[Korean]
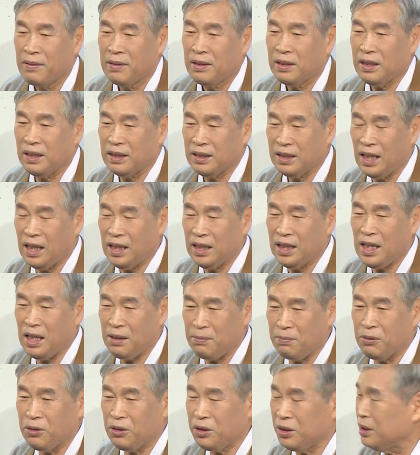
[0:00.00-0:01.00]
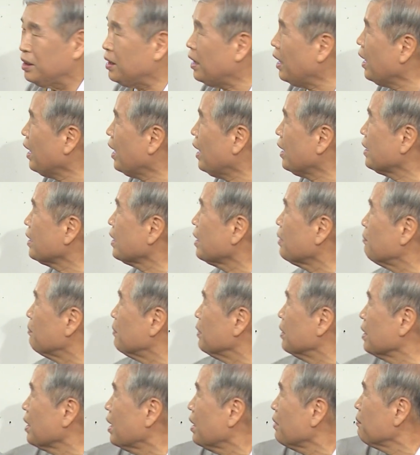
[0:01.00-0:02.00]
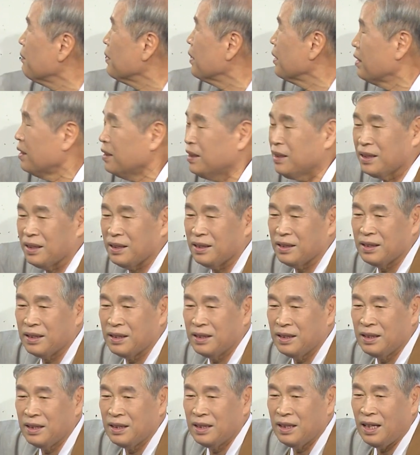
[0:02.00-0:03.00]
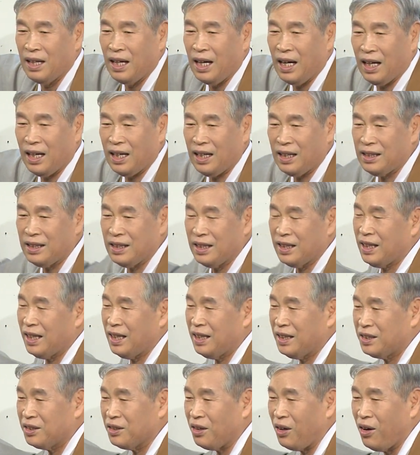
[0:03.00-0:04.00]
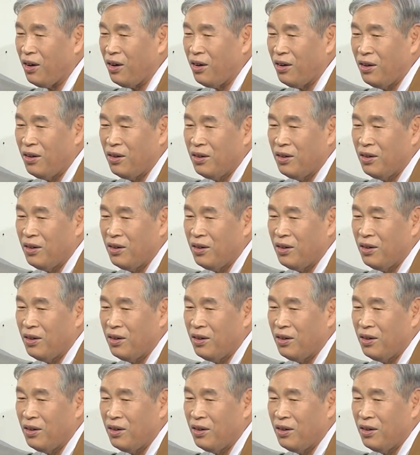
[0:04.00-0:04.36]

자, 4대 불이 네 가지가 뭔가 하면은 아까 얘기했죠?